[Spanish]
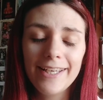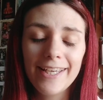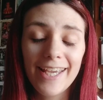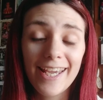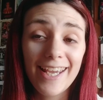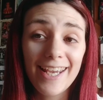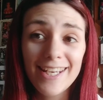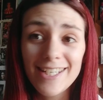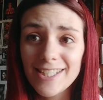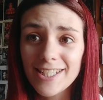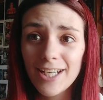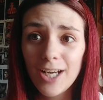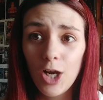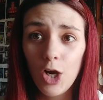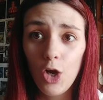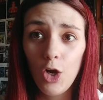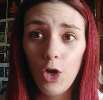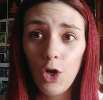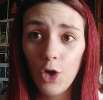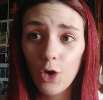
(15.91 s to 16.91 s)
Que es
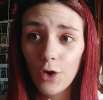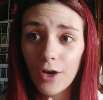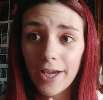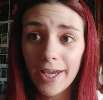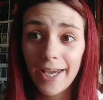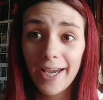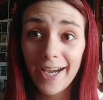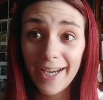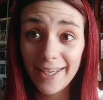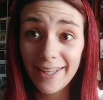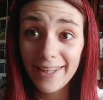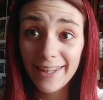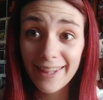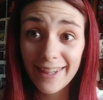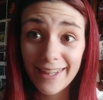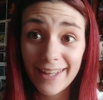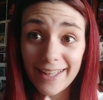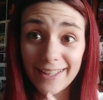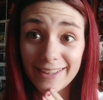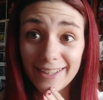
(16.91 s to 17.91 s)
lo que hay
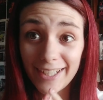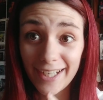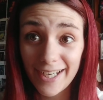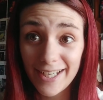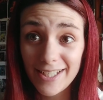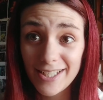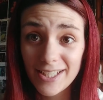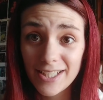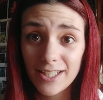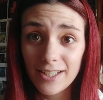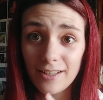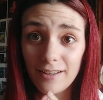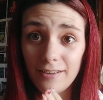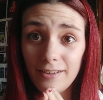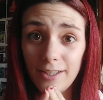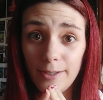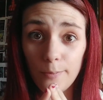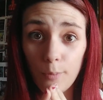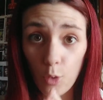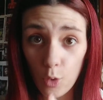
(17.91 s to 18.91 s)
detrás
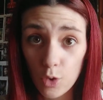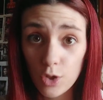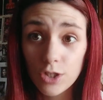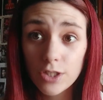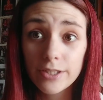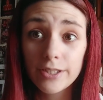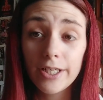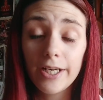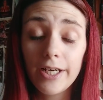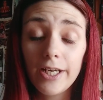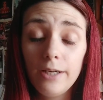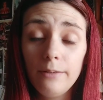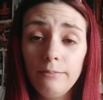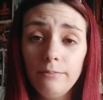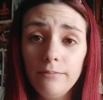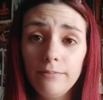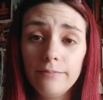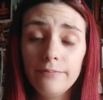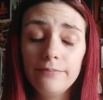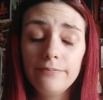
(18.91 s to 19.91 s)
de Bookstagram
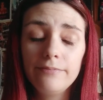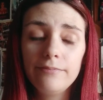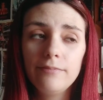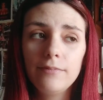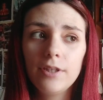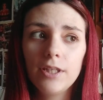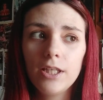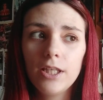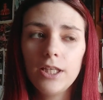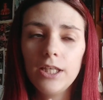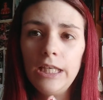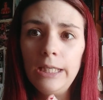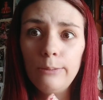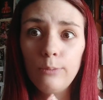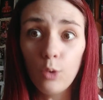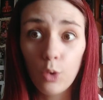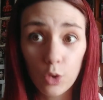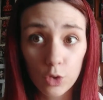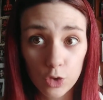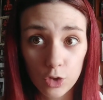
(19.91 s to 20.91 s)

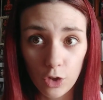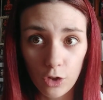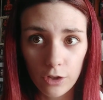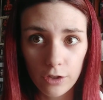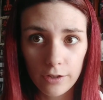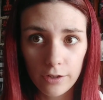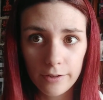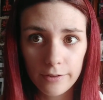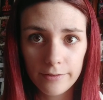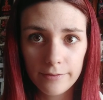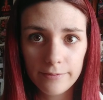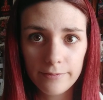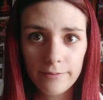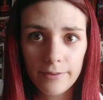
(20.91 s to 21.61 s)
y BookTok.